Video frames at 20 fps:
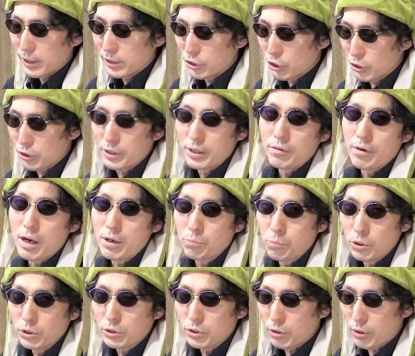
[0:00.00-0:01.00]
ちょっとね、Y
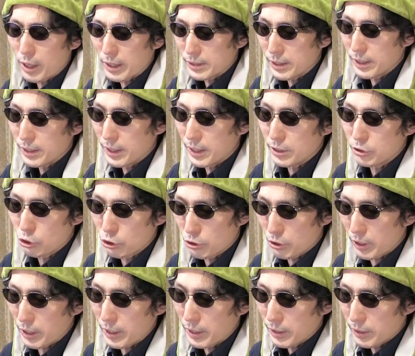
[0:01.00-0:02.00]
ポイントを稼いで、ちょっ
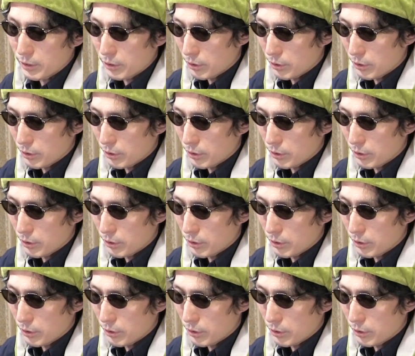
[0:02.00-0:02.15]
とね、